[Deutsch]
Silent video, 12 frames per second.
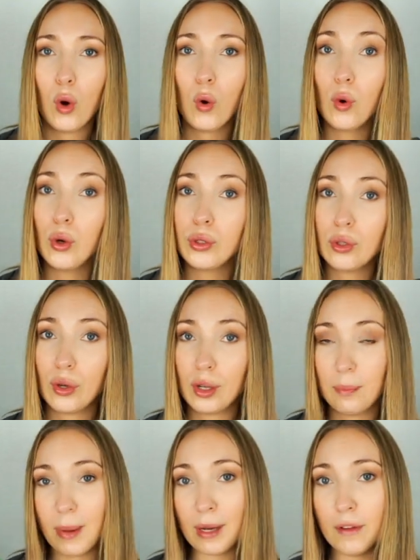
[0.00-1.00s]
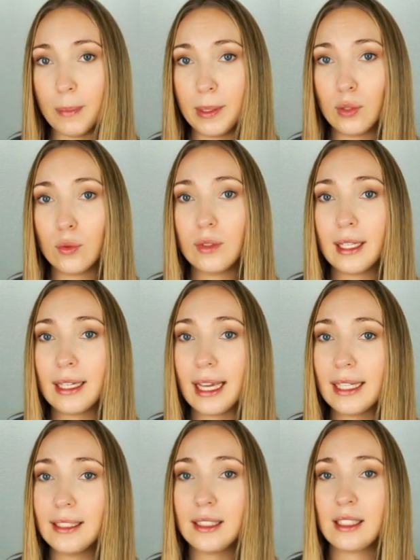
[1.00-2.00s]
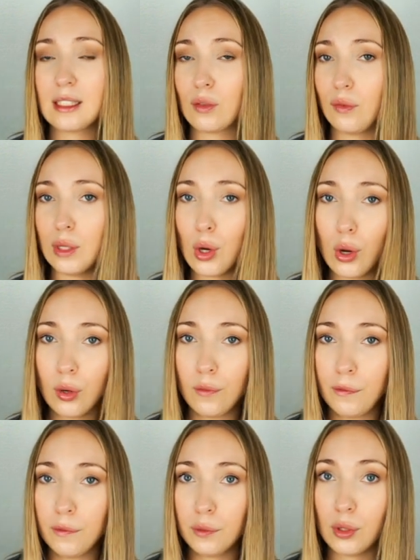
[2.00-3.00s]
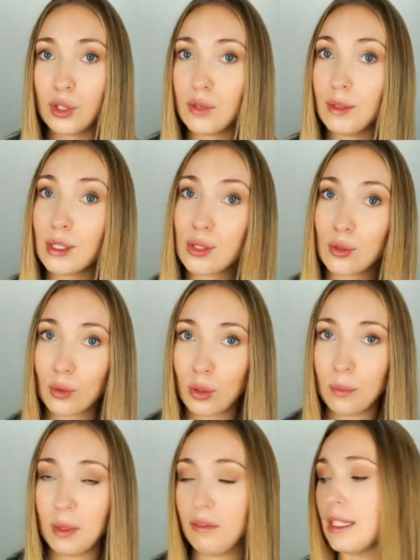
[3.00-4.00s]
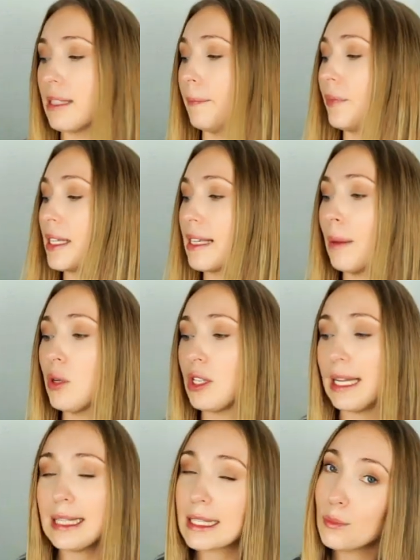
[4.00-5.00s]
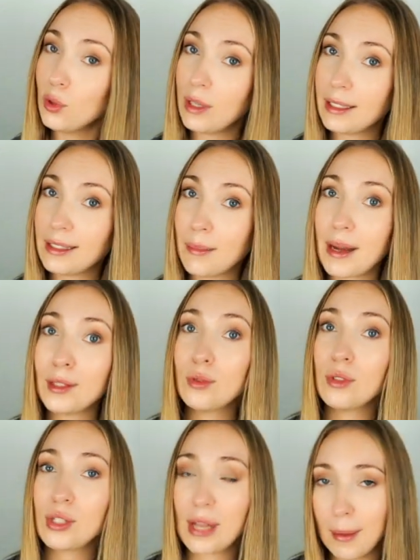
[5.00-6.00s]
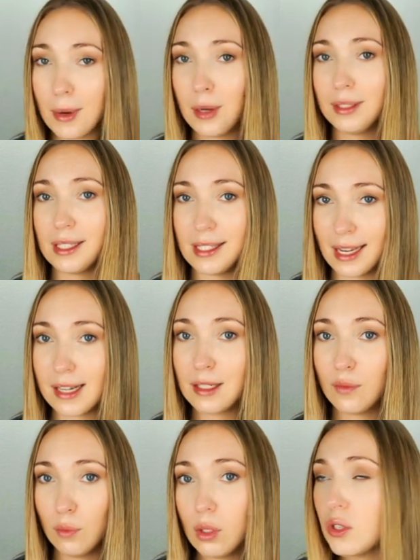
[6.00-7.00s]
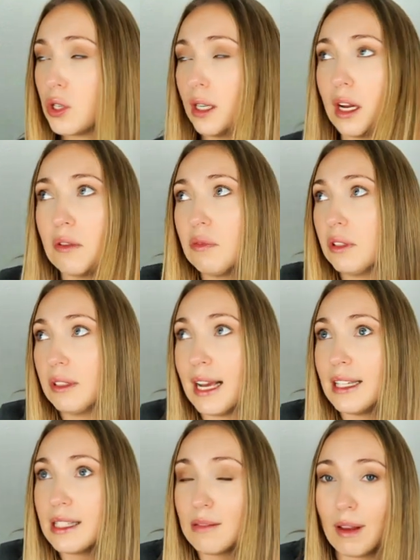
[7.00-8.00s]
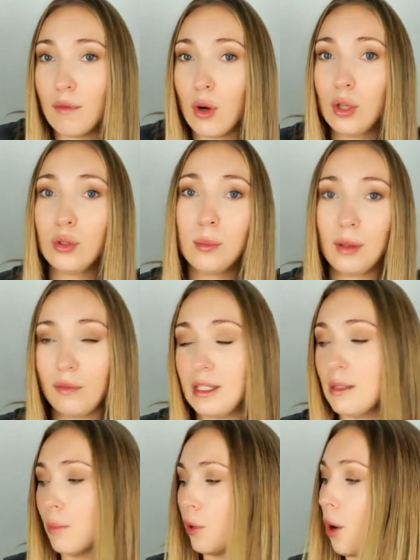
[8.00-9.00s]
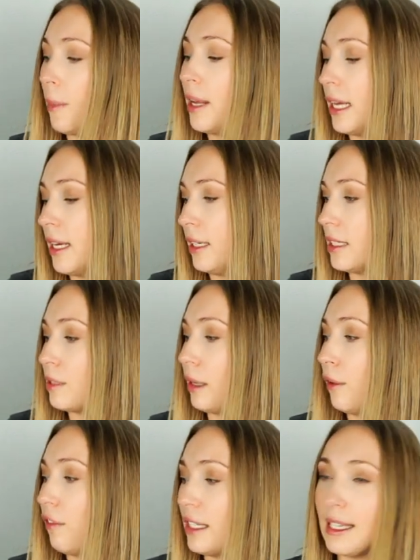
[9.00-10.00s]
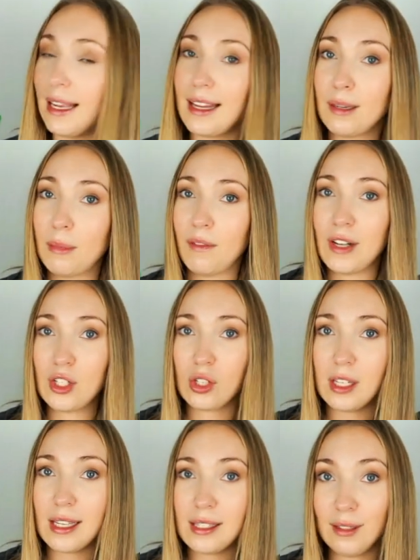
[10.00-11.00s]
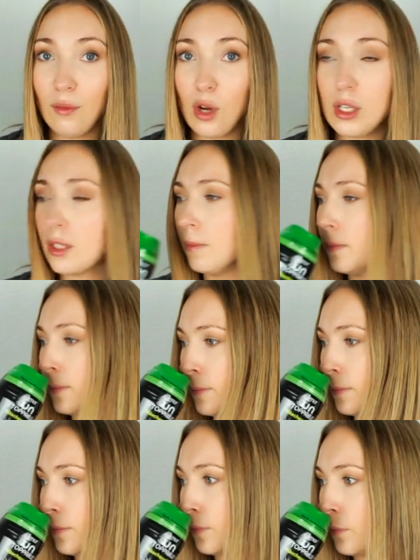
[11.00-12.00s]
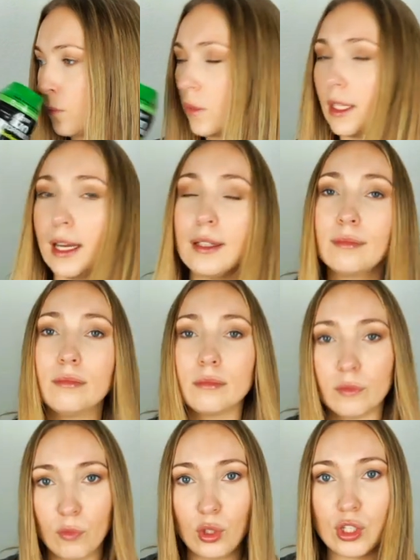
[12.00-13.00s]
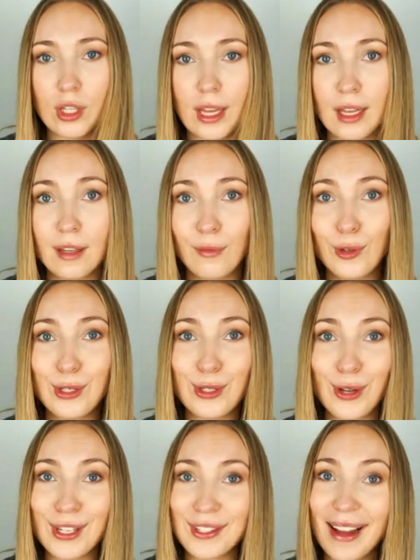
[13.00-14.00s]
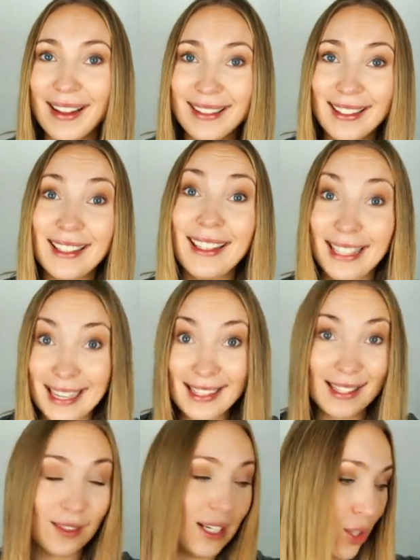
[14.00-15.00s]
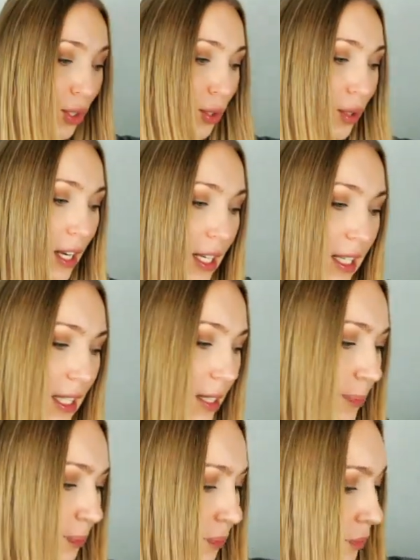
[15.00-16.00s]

und eure Bankverbindung und dann kriegt ihr diese 4,95 Euro wieder zurücküberwiesen. Das habe ich letzten Monat gemacht und ich habe auch das Geld wirklich innerhalb von ein, zwei Wochen überwiesen bekommen. Deswegen, falls ihr gerne mal welche testen wollt, dann würde ich, äh, würde ich euch raten, jetzt welche zu testen.